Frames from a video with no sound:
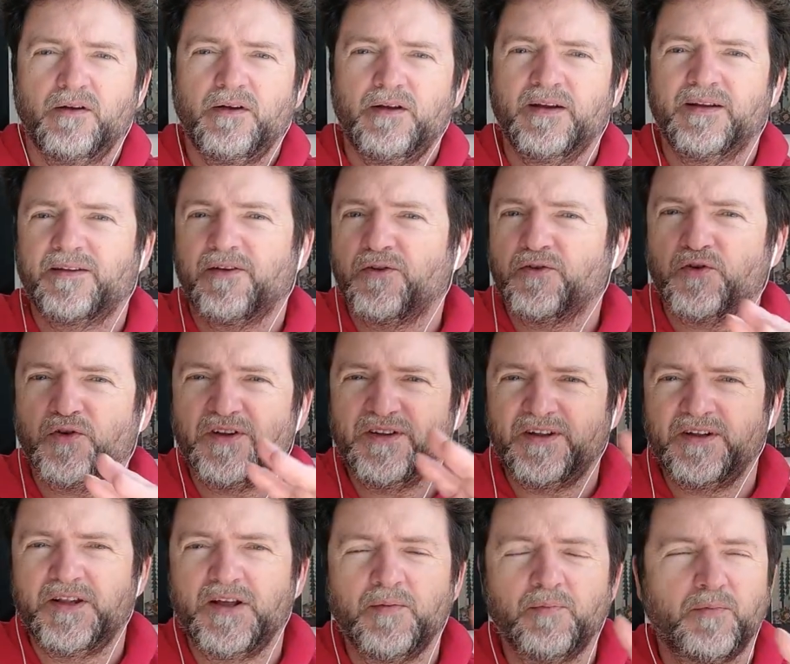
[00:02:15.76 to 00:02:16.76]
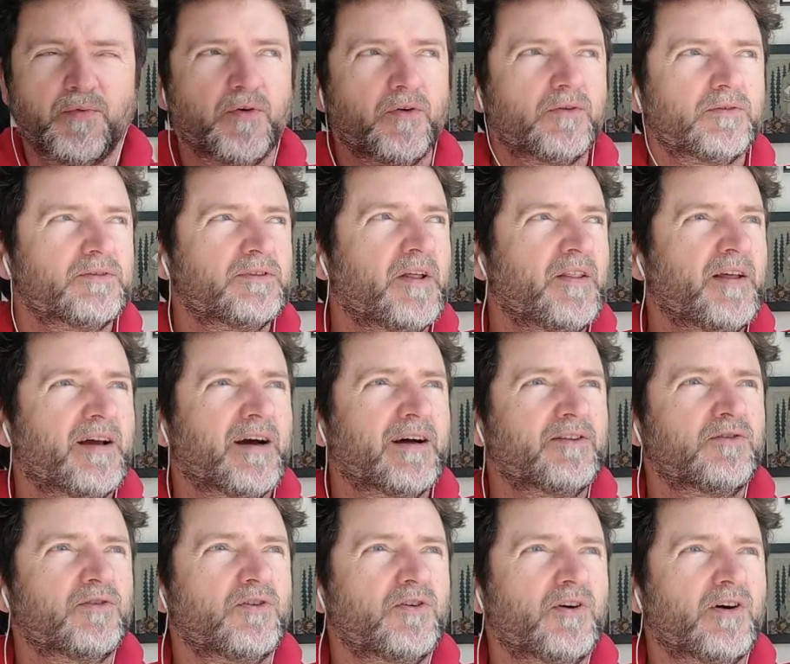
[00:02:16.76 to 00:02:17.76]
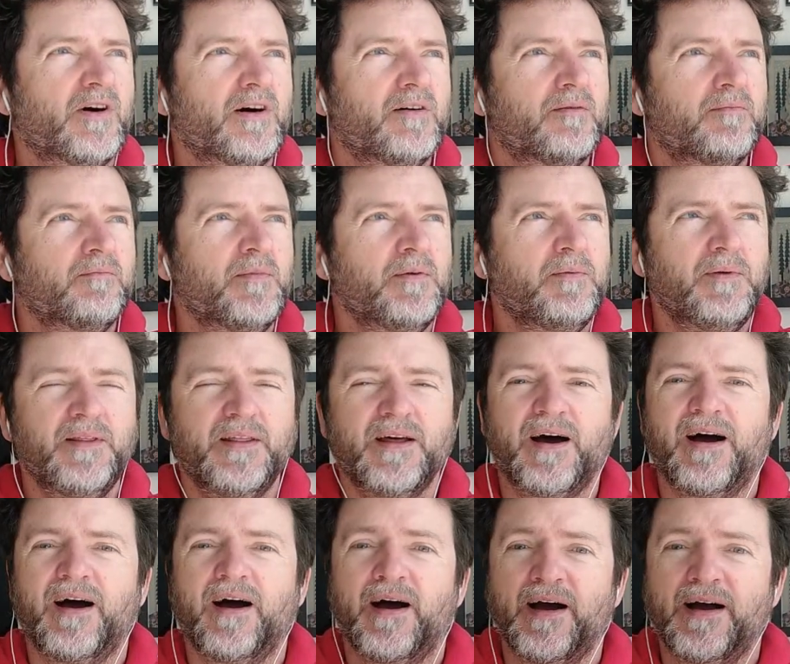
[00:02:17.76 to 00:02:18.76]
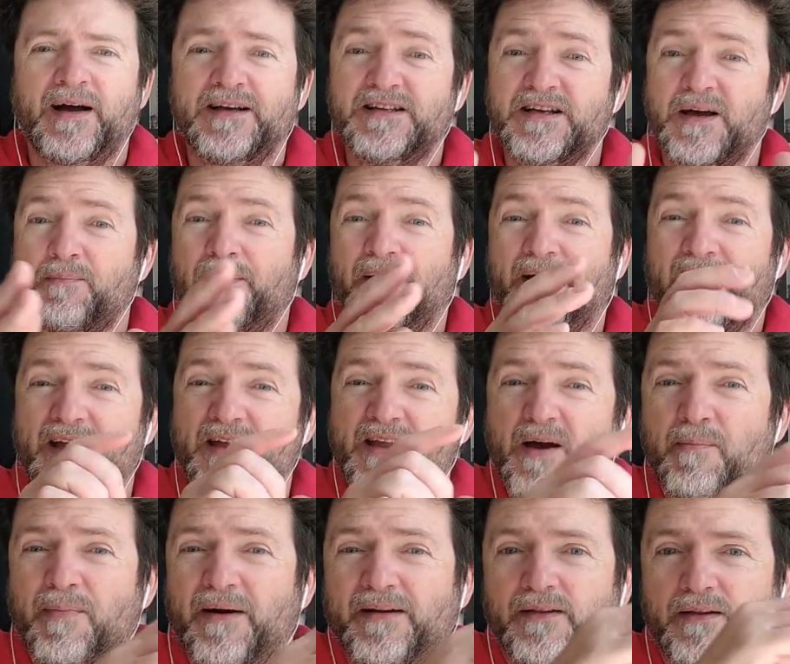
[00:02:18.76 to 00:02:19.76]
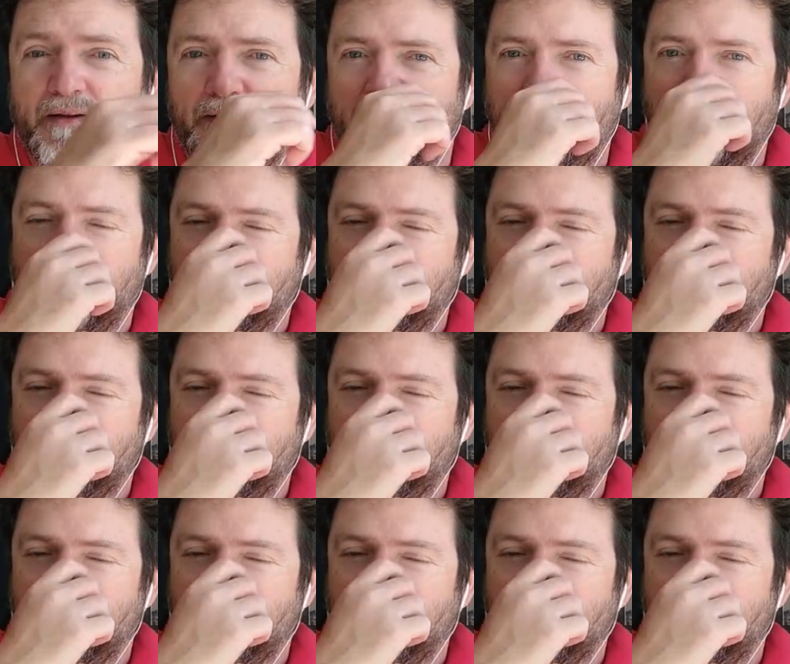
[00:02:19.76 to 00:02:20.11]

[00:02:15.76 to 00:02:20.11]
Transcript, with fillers: Y he estado todo este tiempo dedicando mi vida a esa pequeña parte.